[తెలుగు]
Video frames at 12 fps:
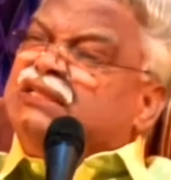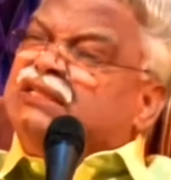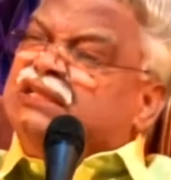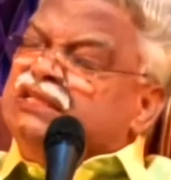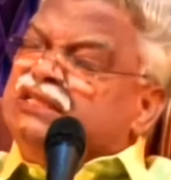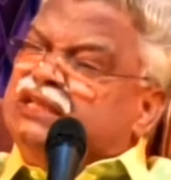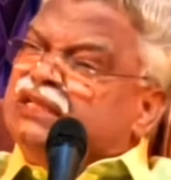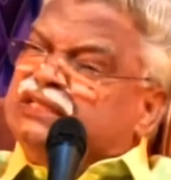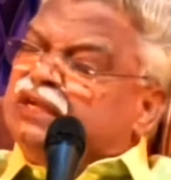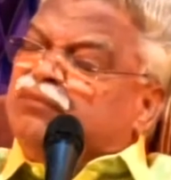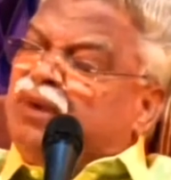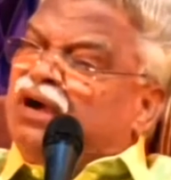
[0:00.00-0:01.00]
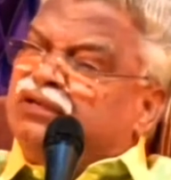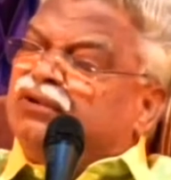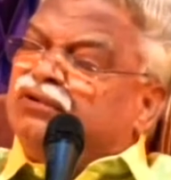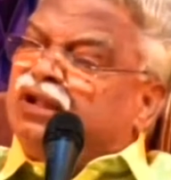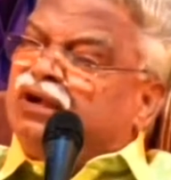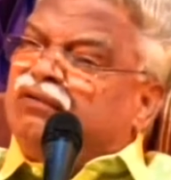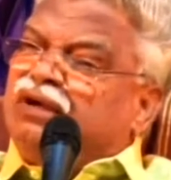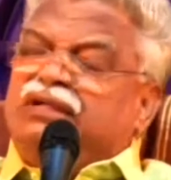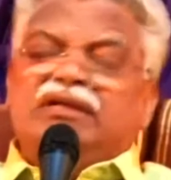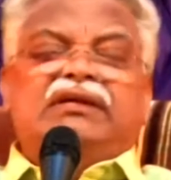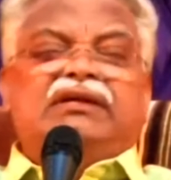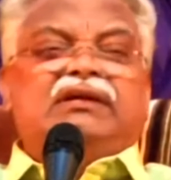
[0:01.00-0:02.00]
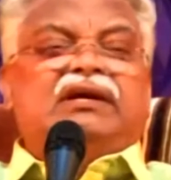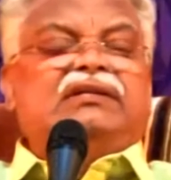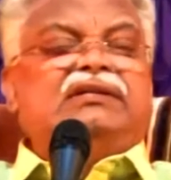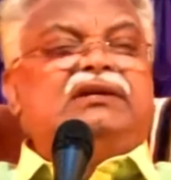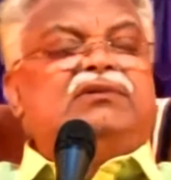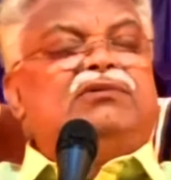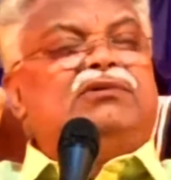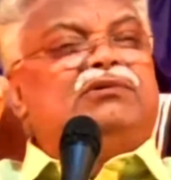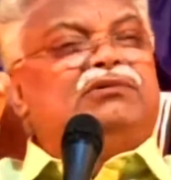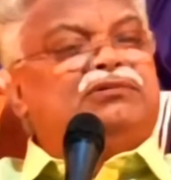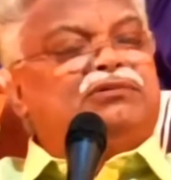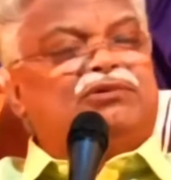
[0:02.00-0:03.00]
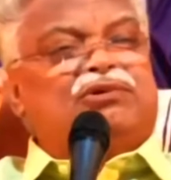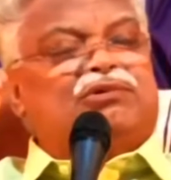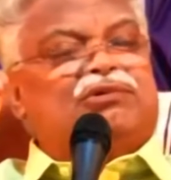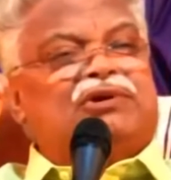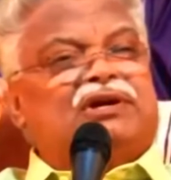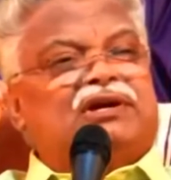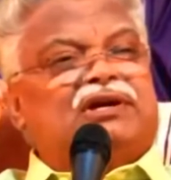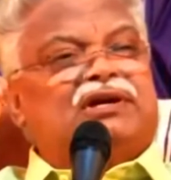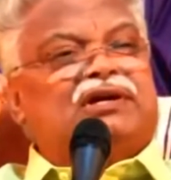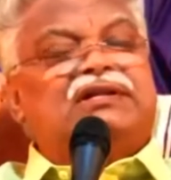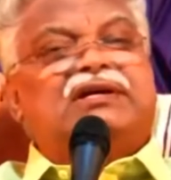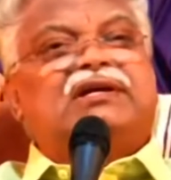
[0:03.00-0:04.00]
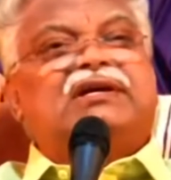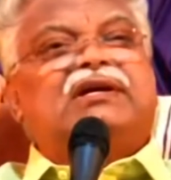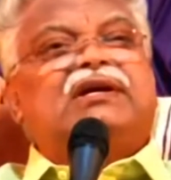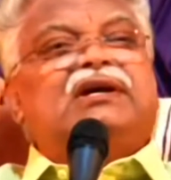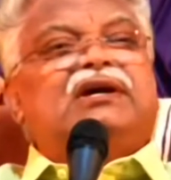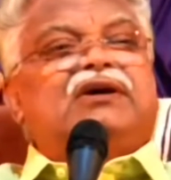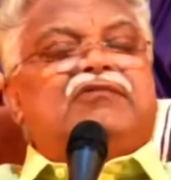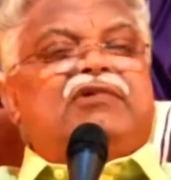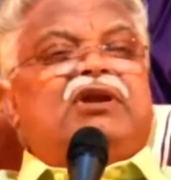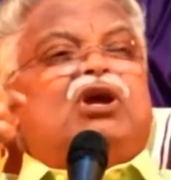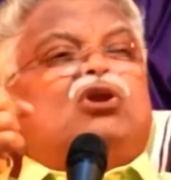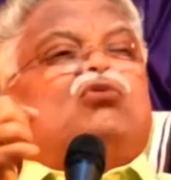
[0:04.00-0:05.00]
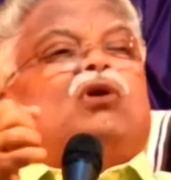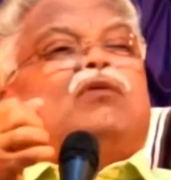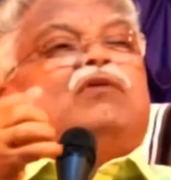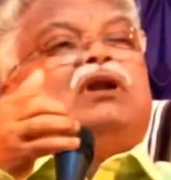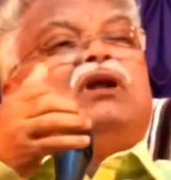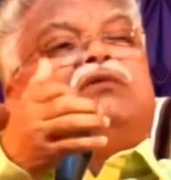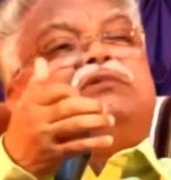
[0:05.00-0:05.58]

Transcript: చించేసే మాటలు రావాలి అది దేవుడు కోరుకున్నాడండి ఎందుకంటే విననువా విన